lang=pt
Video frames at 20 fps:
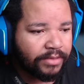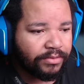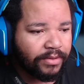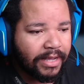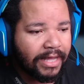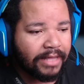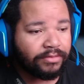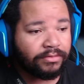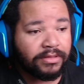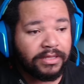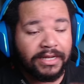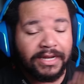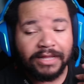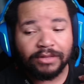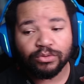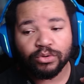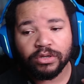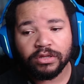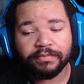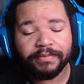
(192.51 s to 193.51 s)
No caso, os
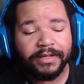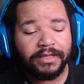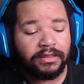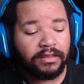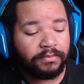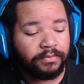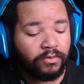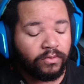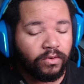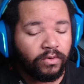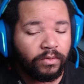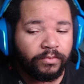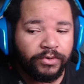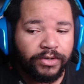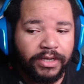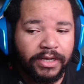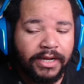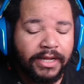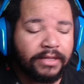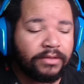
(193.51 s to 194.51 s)
criadores participam
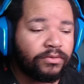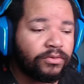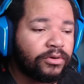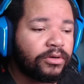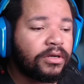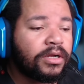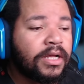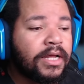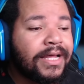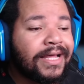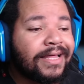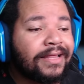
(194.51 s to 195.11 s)
como criador